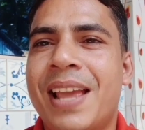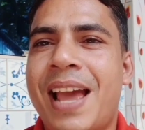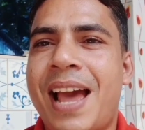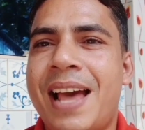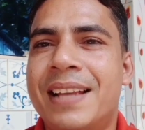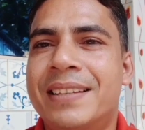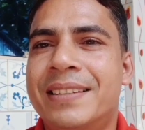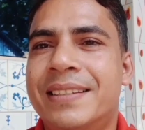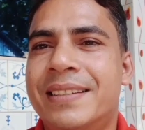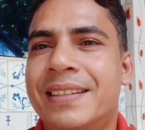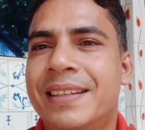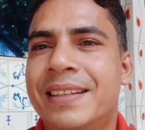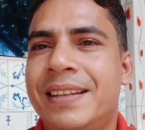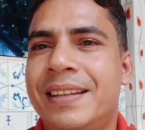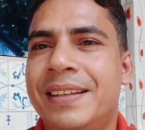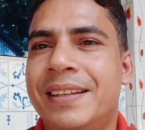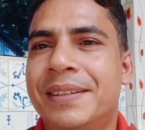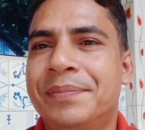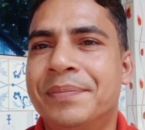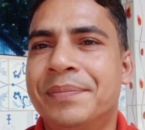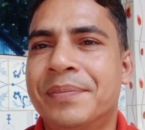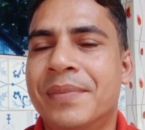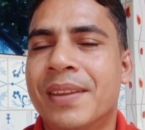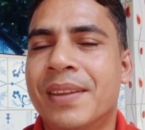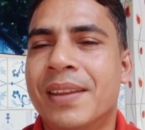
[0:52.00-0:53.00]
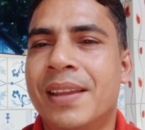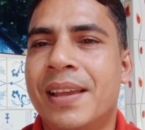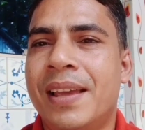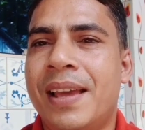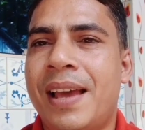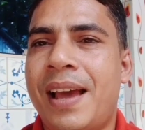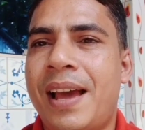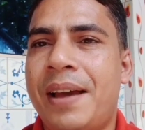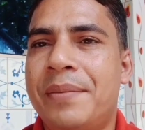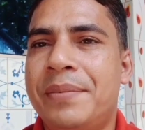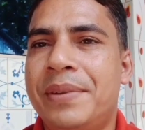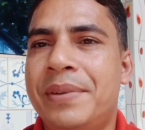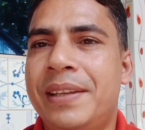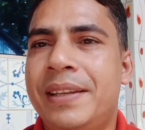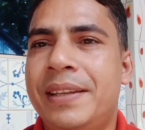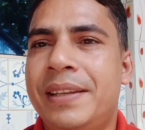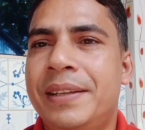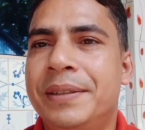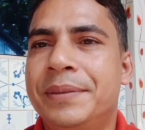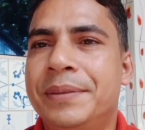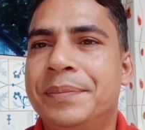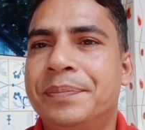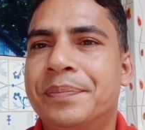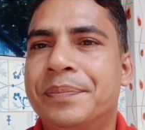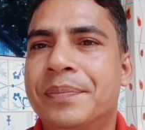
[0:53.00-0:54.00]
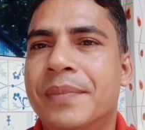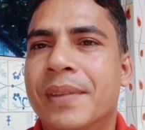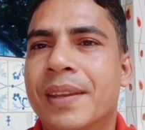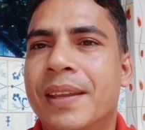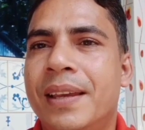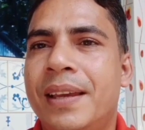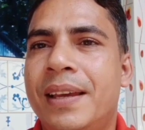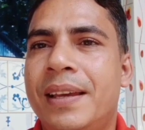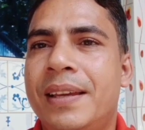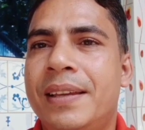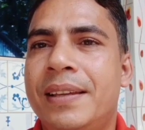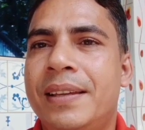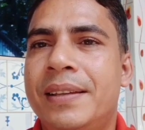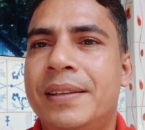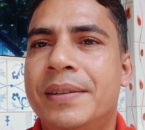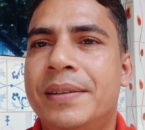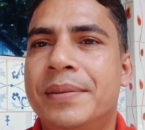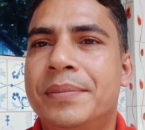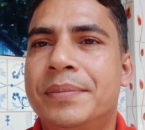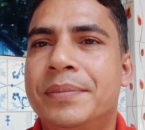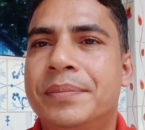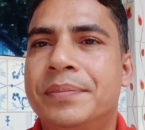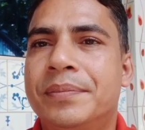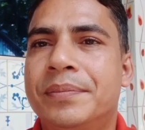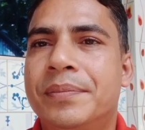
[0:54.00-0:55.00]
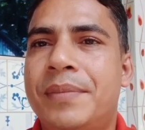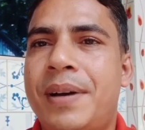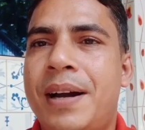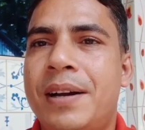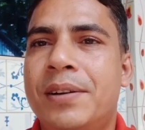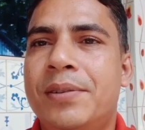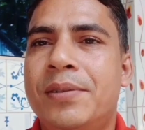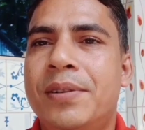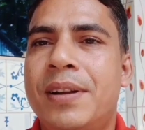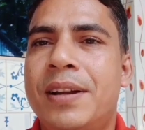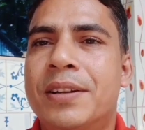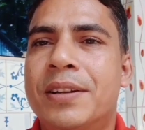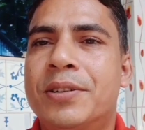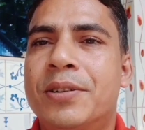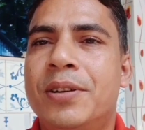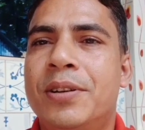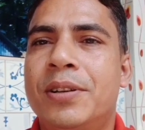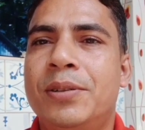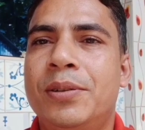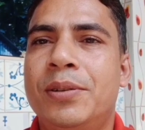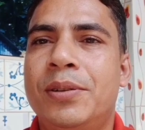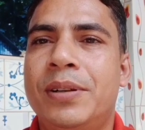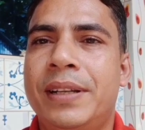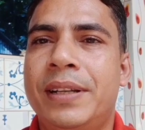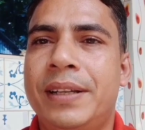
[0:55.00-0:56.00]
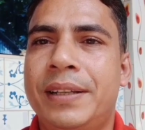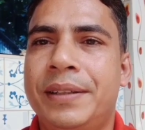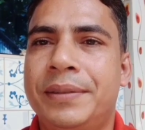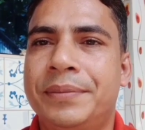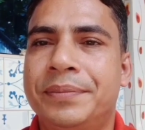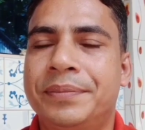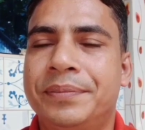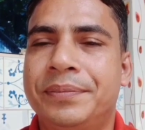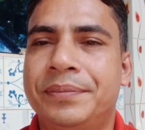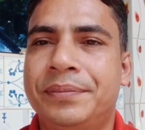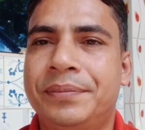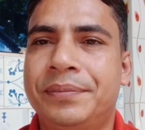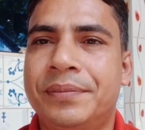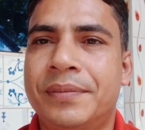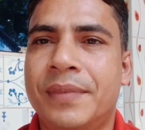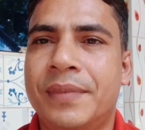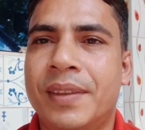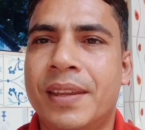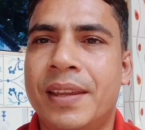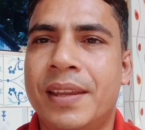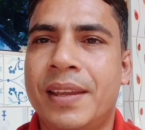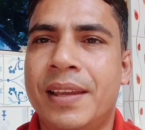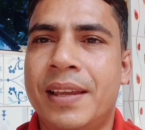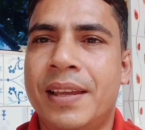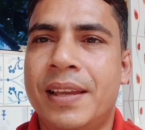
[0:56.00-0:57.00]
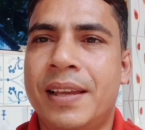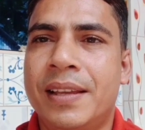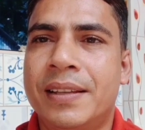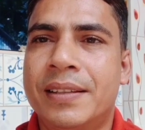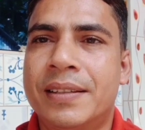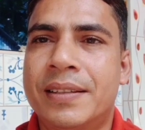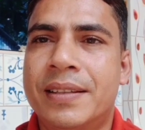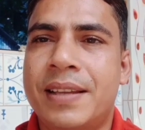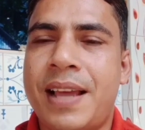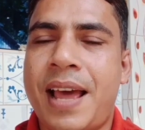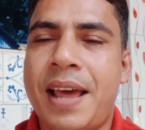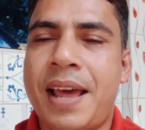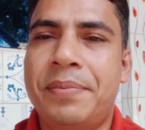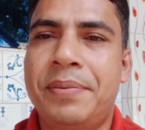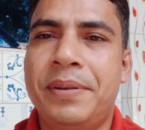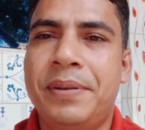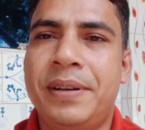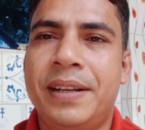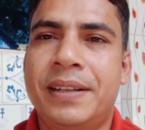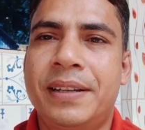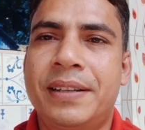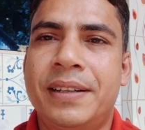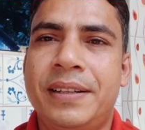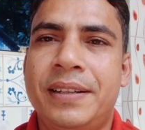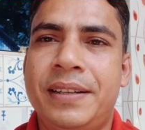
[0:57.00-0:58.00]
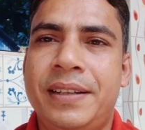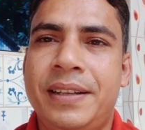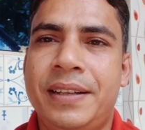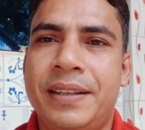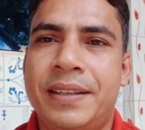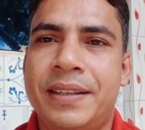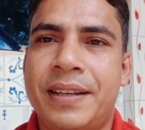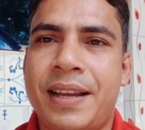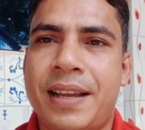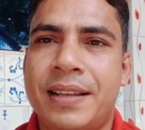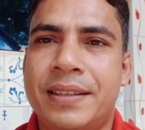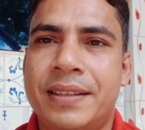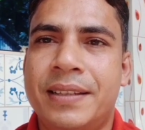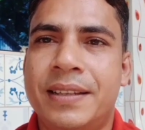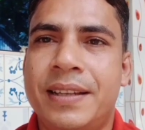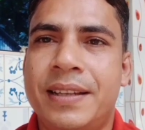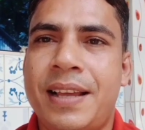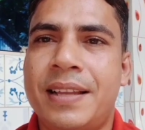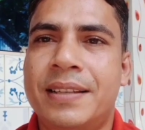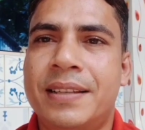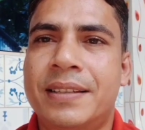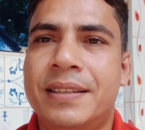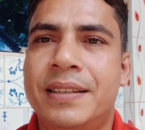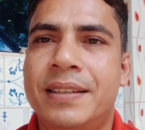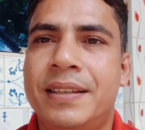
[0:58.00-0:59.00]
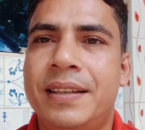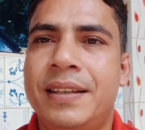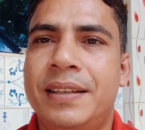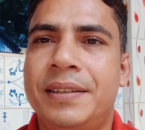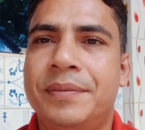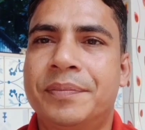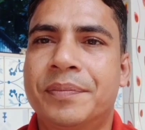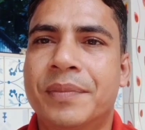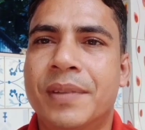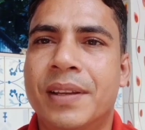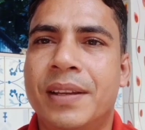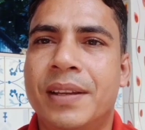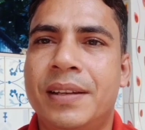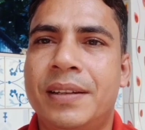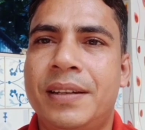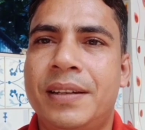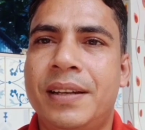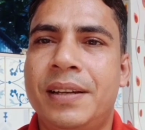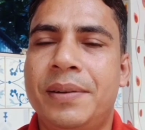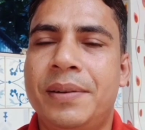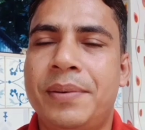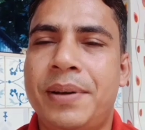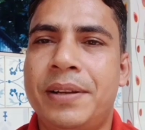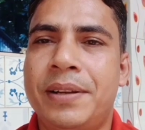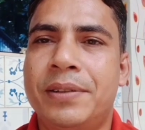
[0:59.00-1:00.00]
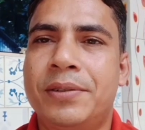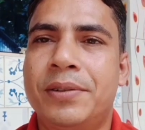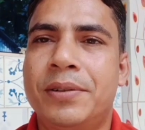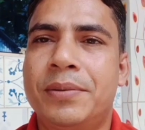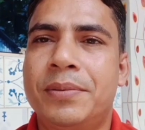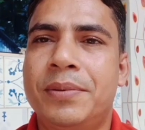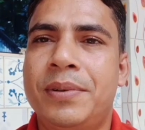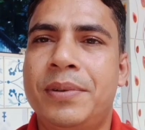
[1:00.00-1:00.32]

আজকে আমি এই মাগুরা সদরে চার ফিট একটি ডিশ আছে আজকে ডেলিভারি করব